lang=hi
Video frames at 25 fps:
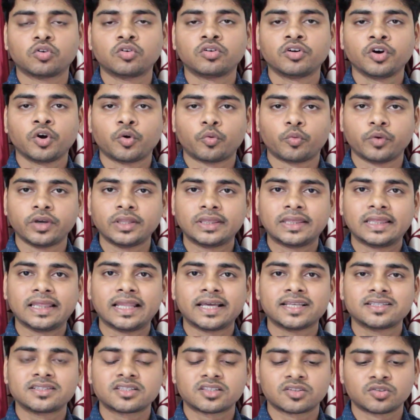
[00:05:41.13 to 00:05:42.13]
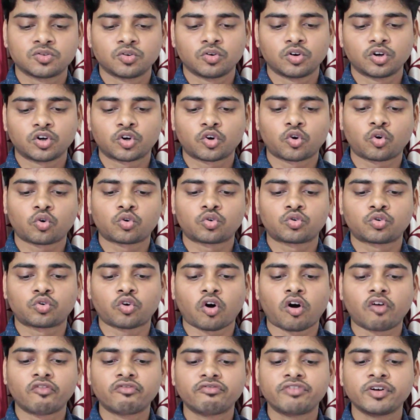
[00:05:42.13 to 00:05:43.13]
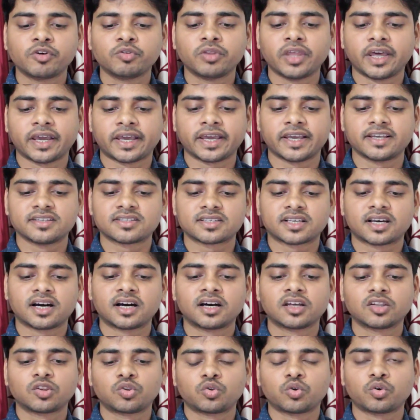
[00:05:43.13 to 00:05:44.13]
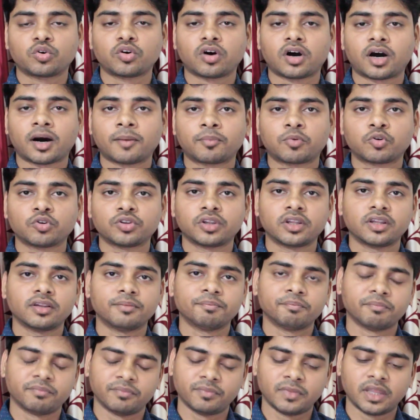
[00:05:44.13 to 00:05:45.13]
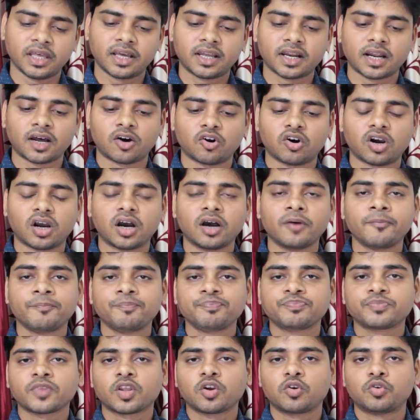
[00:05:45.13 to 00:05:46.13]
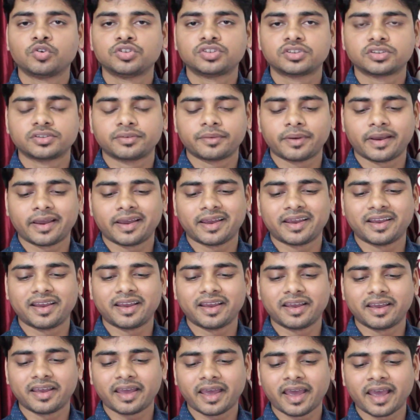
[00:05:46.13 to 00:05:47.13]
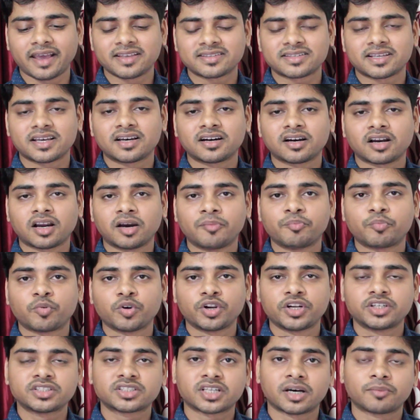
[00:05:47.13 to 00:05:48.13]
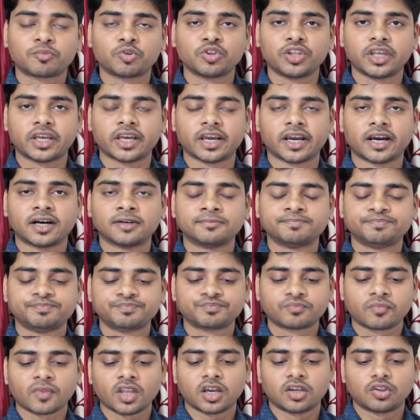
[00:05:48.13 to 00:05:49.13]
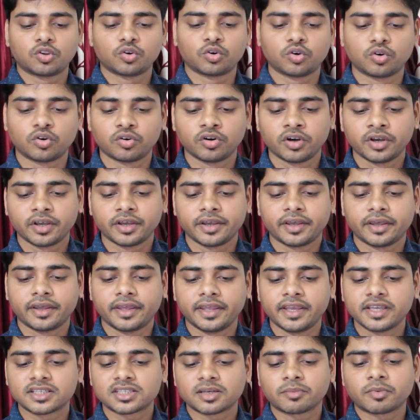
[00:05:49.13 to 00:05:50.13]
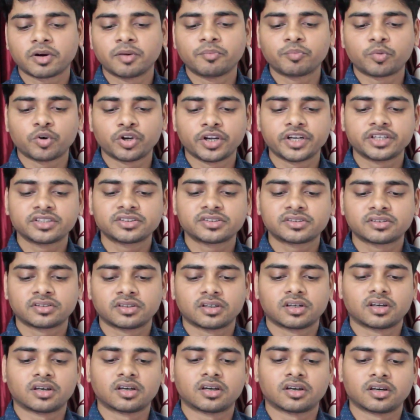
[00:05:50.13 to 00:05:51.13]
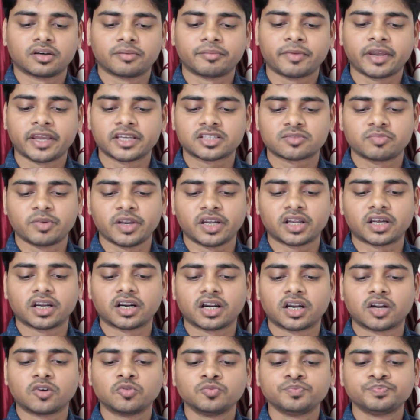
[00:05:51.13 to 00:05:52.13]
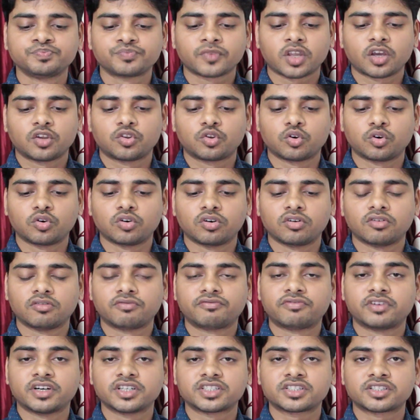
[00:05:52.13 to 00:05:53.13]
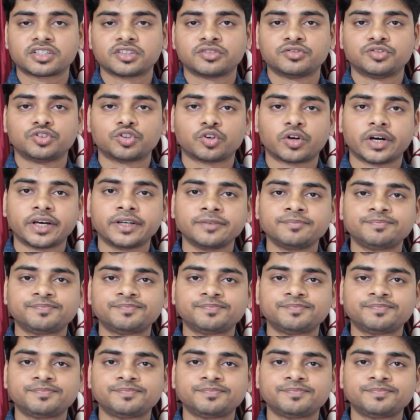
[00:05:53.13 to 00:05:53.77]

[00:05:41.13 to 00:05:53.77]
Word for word: को विथ लेंस टॉप व्यू देखे इसका तो आपको दिख रहा होगा कुछ ऐसा कंपोनेंट्स आपको दिखेगा तो ये सब कंपोनेंट्स मैं एक्सप्लेन कर रहा हूँ तो फर्स्ट जो है